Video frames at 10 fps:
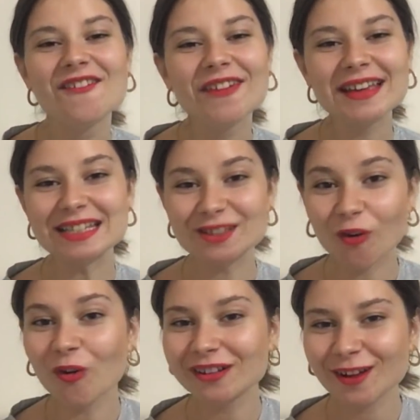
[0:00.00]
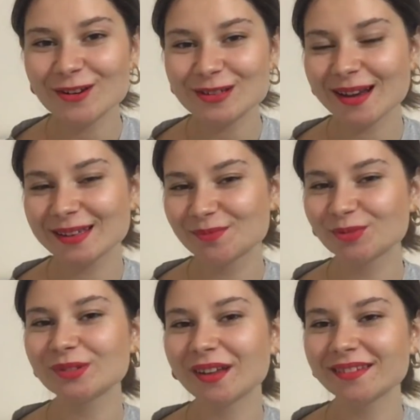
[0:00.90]
Ve işte o kadar güzel ki
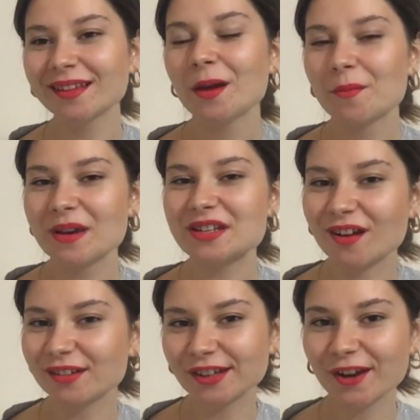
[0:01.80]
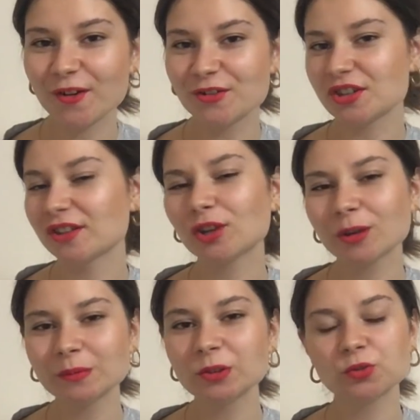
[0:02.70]
bundan 5-6 ay önce
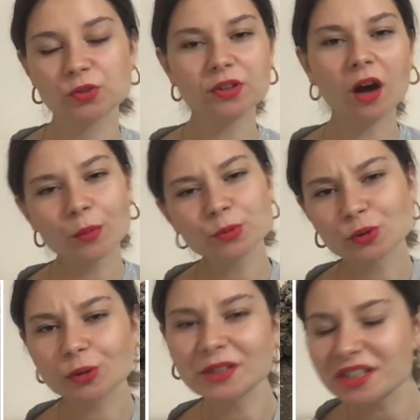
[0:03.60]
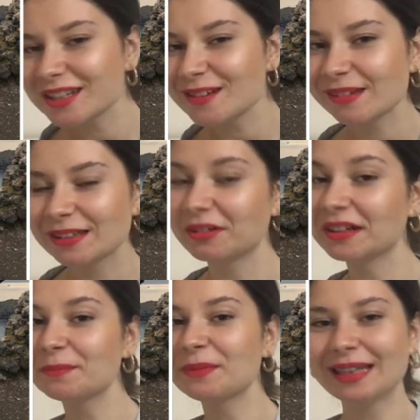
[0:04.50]
dolabımda duruyordu. Aa bu tulumu hiç giymedim
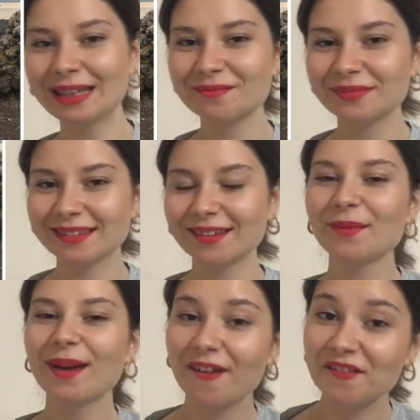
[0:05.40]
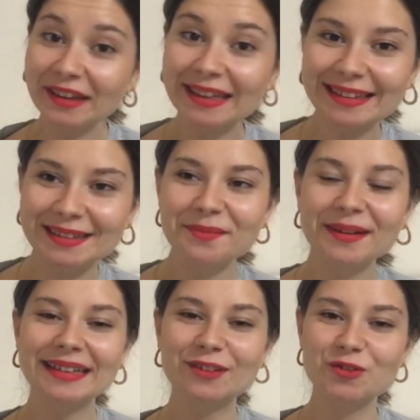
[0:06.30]
alıp giyeyim dedim ve giydim.
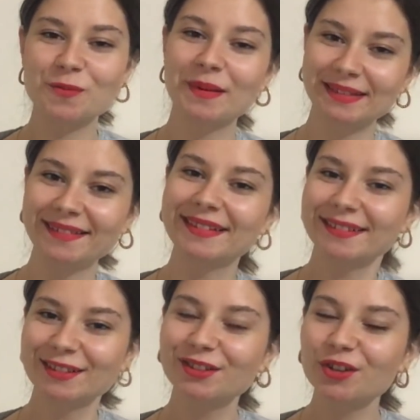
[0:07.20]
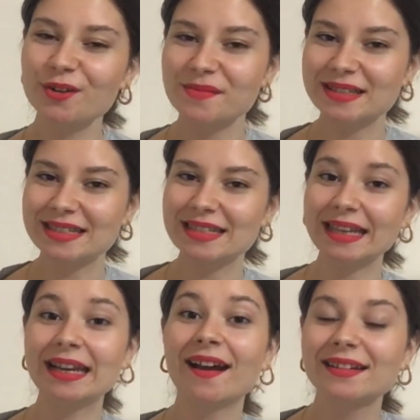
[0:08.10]
Hani küçük bedenler alın diyorum ya
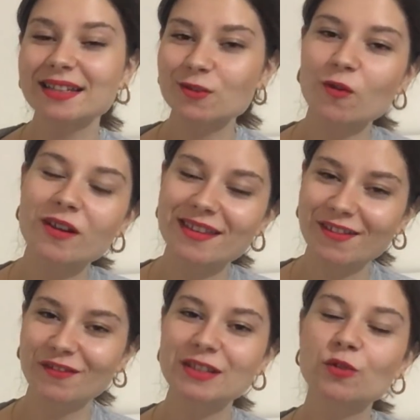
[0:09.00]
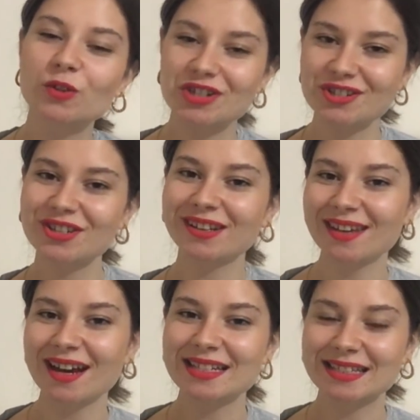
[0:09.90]
size ileride sonra hedefinize ulaşınca
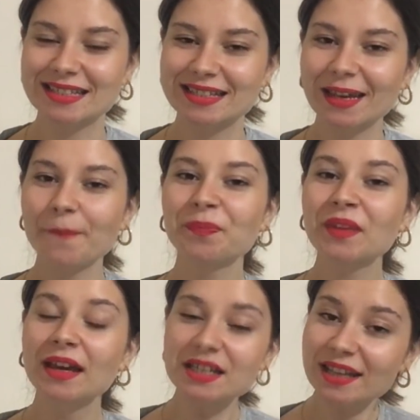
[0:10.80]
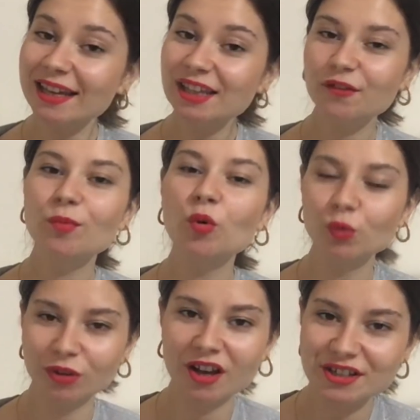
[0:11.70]
giyersiniz diye. İşte hedefime
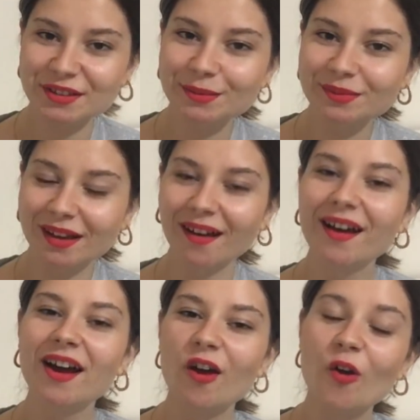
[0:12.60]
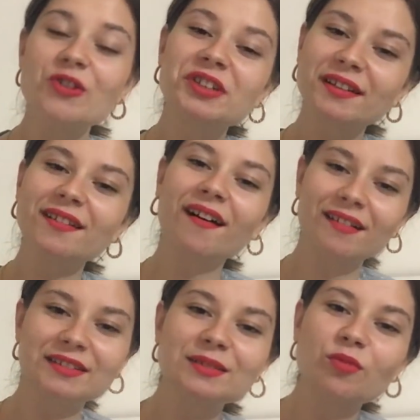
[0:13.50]
ulaştığımda önceden
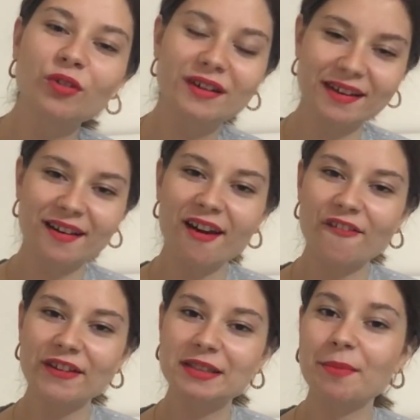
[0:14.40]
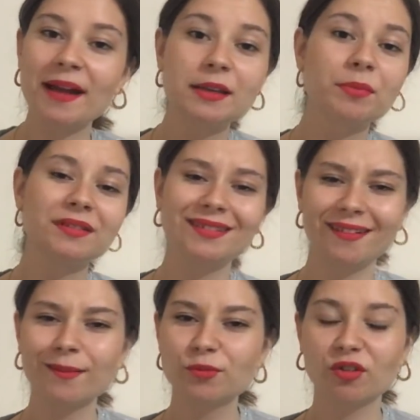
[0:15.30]
aldığım o kıyafeti belki bana
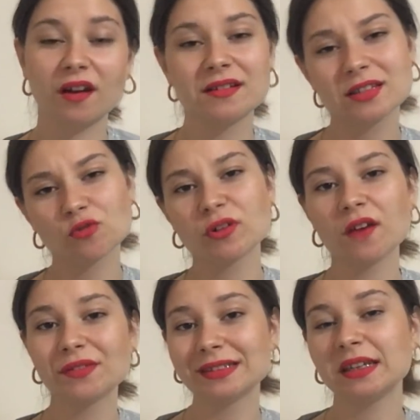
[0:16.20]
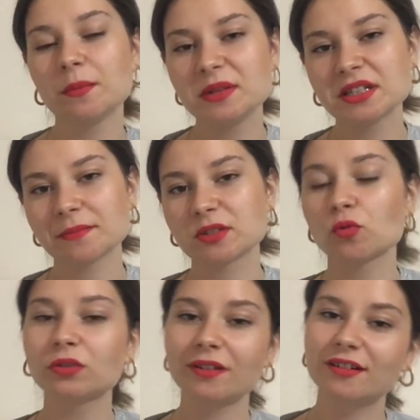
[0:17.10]
inanmıyorlardı. Sen o kıyafeti giyebilecek
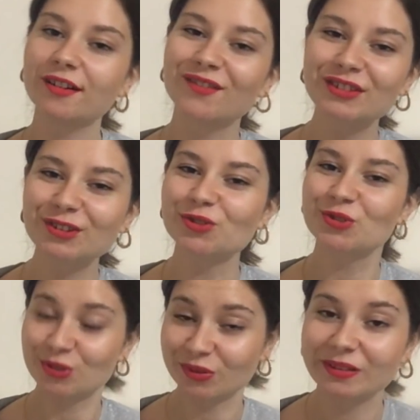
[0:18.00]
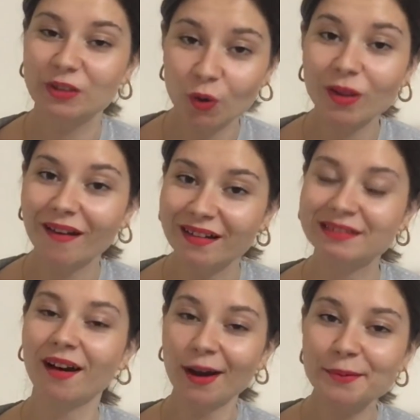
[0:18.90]
misin? O kadar kıyafet alıyorsun
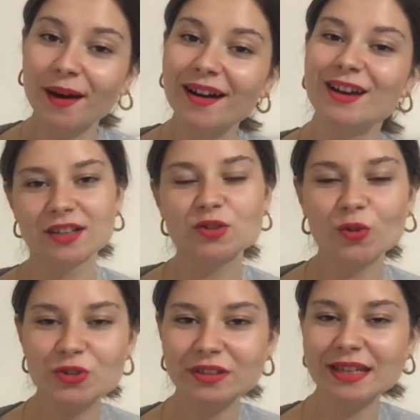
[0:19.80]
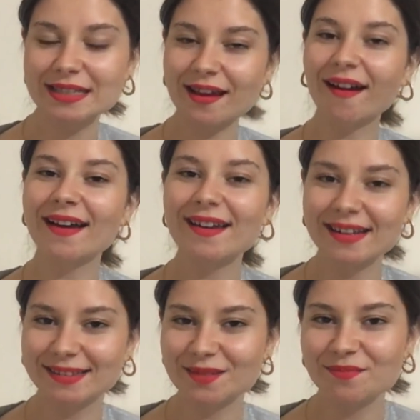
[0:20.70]
diyorlardı ama sonucunda ise
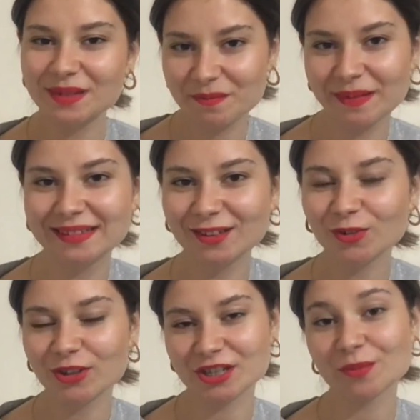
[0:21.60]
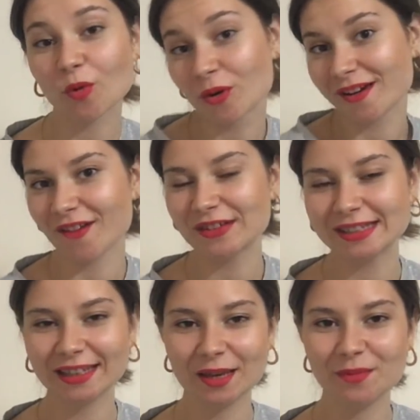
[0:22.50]
hayal ettiğim bir bedene ulaşıp o
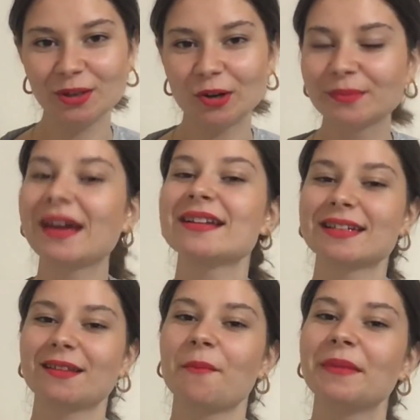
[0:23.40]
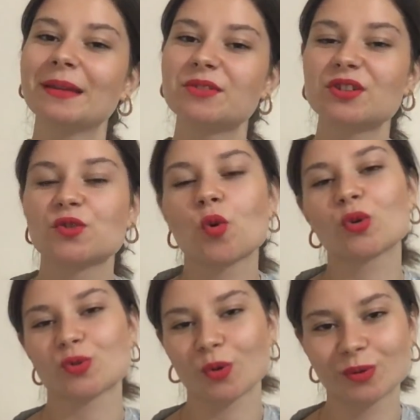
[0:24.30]
kıyafeti giyebiliyorum. Gerçekten benim için
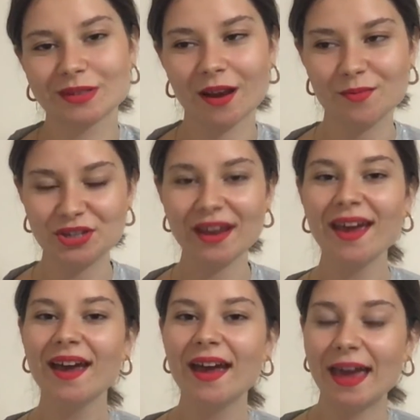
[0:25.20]
çok çok güzel bir şey.